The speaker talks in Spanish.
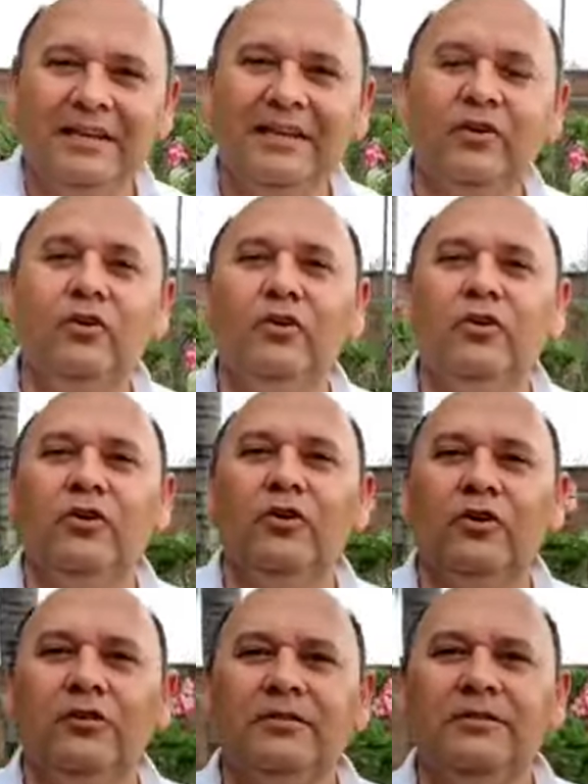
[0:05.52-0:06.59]

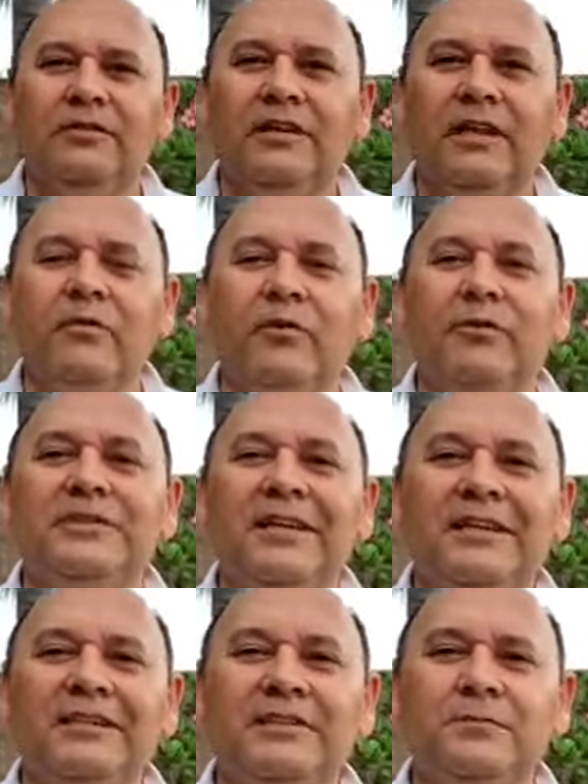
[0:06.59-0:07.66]
quiero
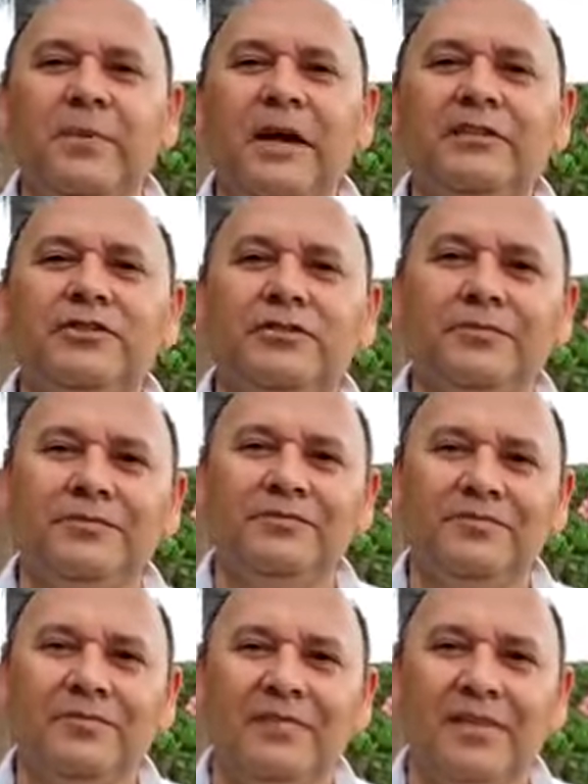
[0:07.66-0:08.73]
aprovechar este espacio,
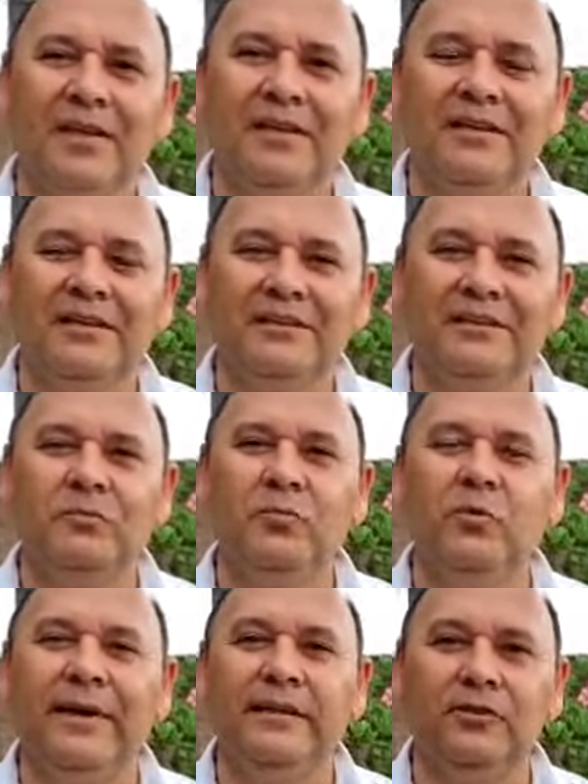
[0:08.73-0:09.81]
este
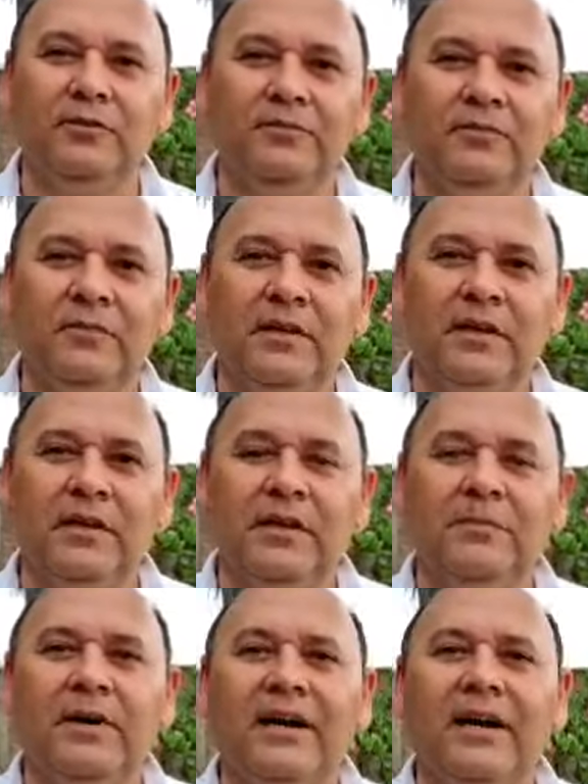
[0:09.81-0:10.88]
momento,
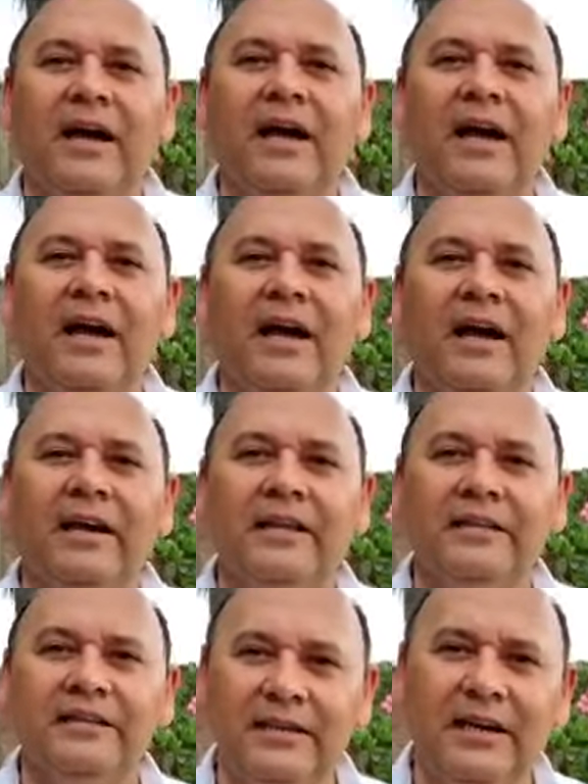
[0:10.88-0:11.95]
para
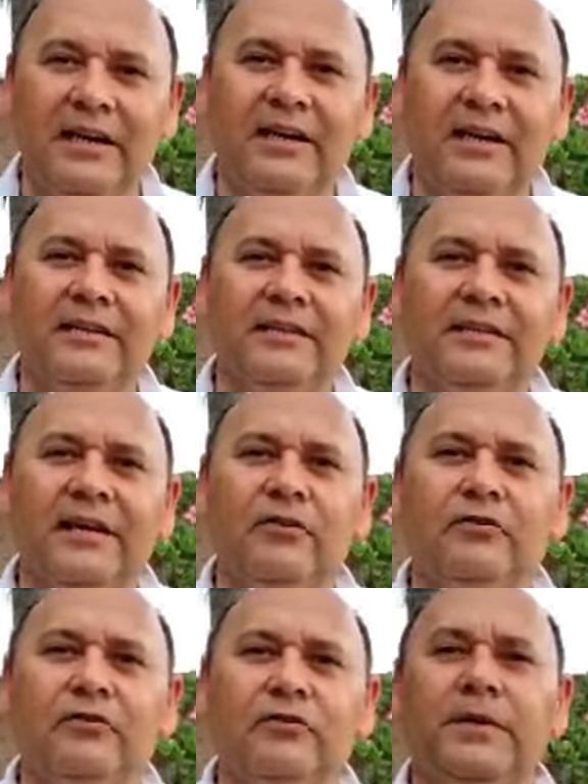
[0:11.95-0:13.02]
agradecerle a
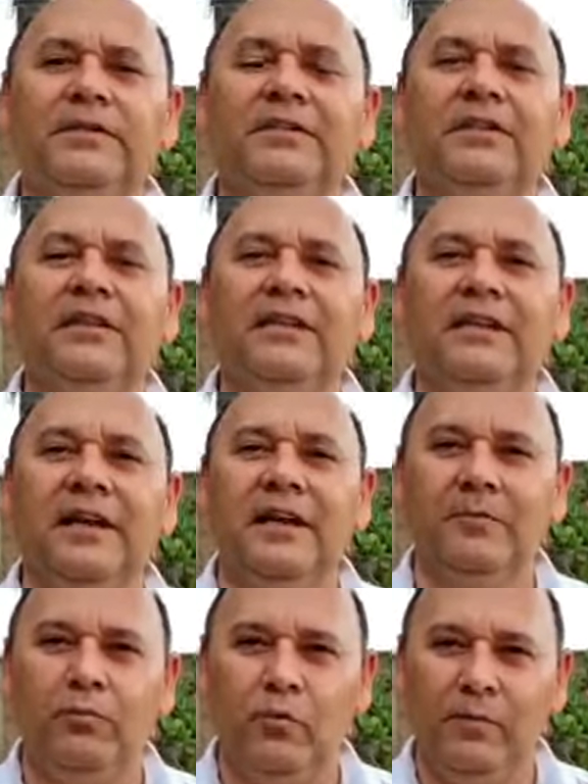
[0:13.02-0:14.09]
nuestro presidente de la
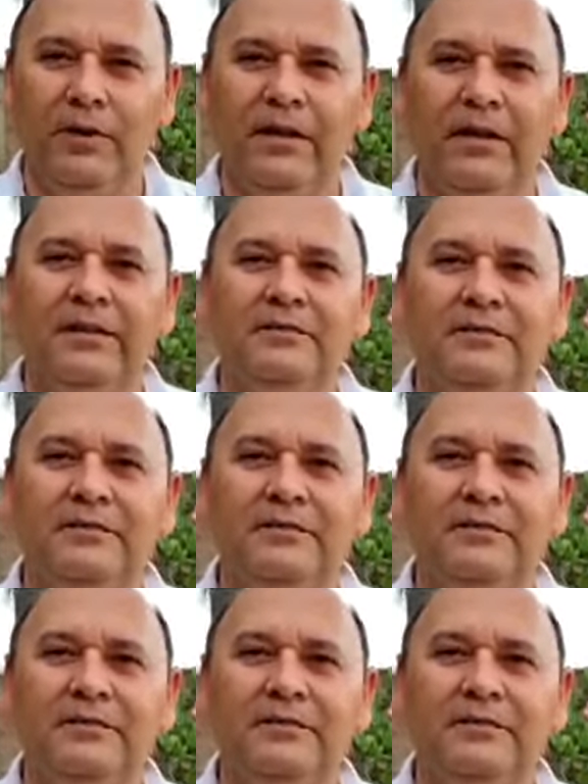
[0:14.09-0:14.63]
República